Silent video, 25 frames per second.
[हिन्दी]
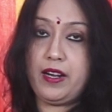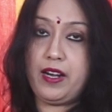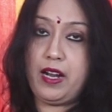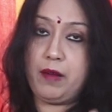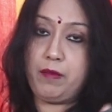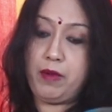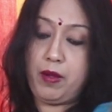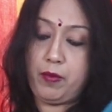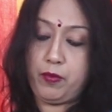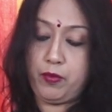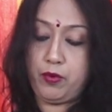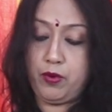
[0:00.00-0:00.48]
का
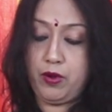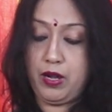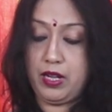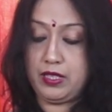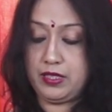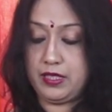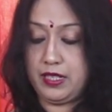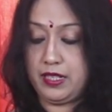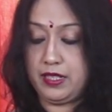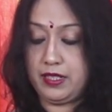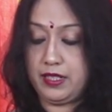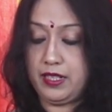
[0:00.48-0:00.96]
नाम आपको
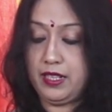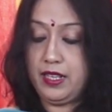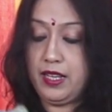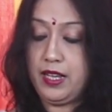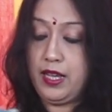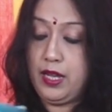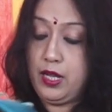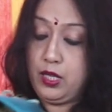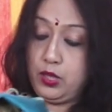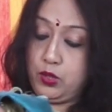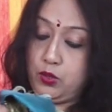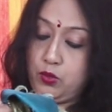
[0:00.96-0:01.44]
आ जाएगी
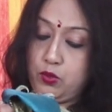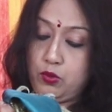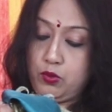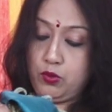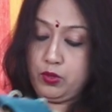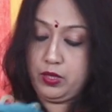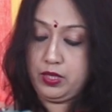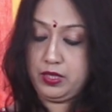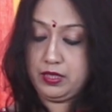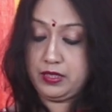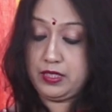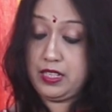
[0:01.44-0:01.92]
तो
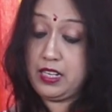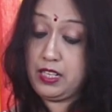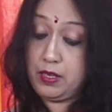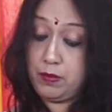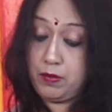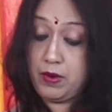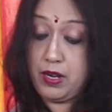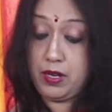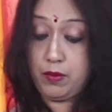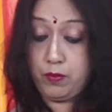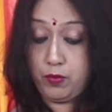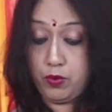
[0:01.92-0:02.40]

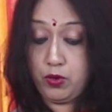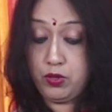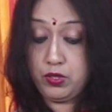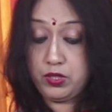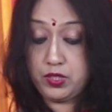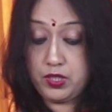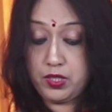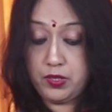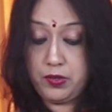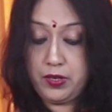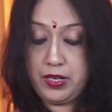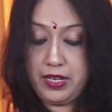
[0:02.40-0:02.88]
सिल्क मार्क
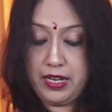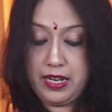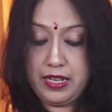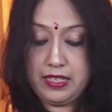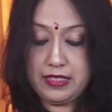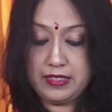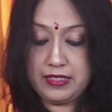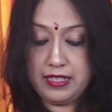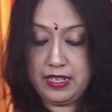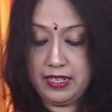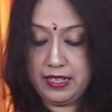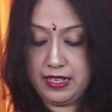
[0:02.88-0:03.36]
बहुत ज़रूरी
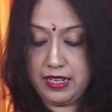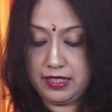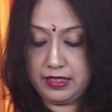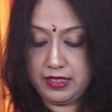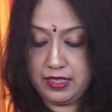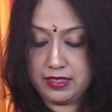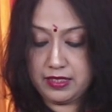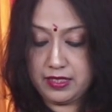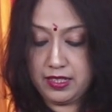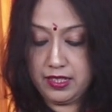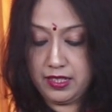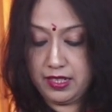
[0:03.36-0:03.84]
है सिल्क या
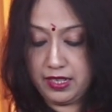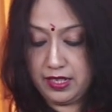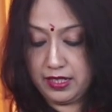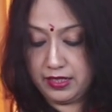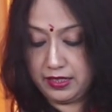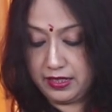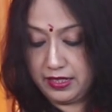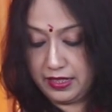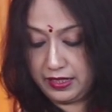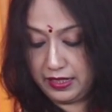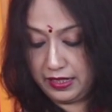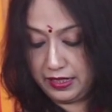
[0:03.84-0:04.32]
तसर
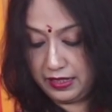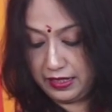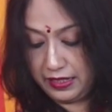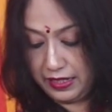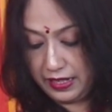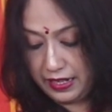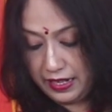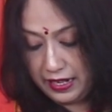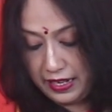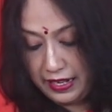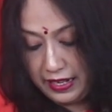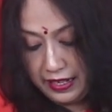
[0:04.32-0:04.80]
ख़रीदने के
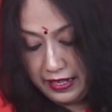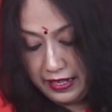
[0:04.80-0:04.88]
लिए